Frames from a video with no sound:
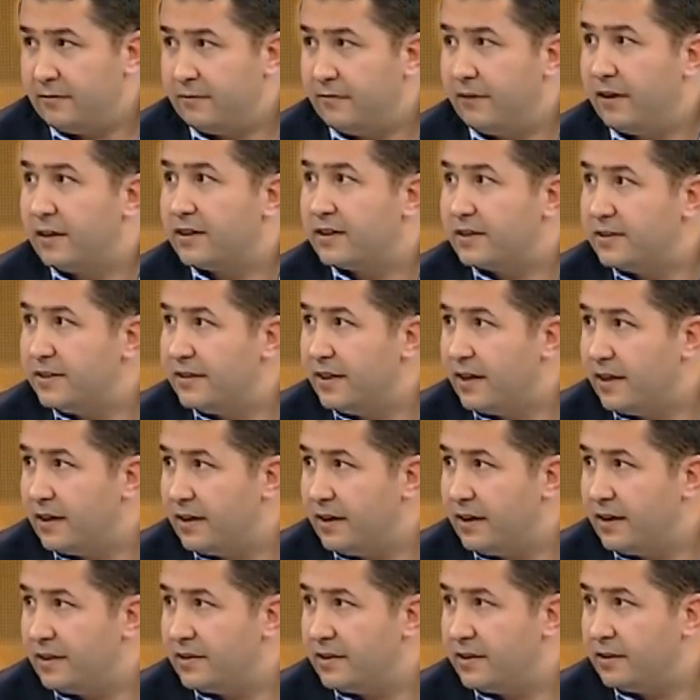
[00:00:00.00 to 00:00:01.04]
farklı
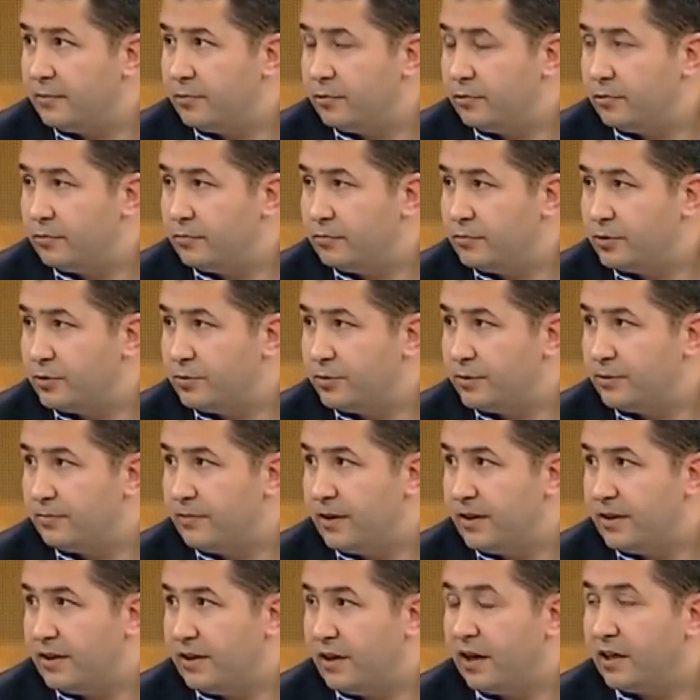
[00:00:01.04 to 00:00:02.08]
yerlerde de bulunmuş bir
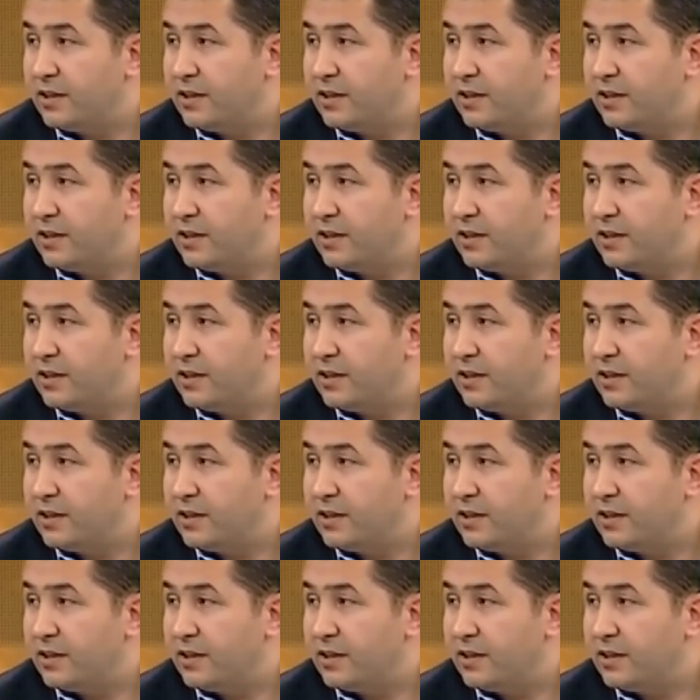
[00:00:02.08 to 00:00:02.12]
belge.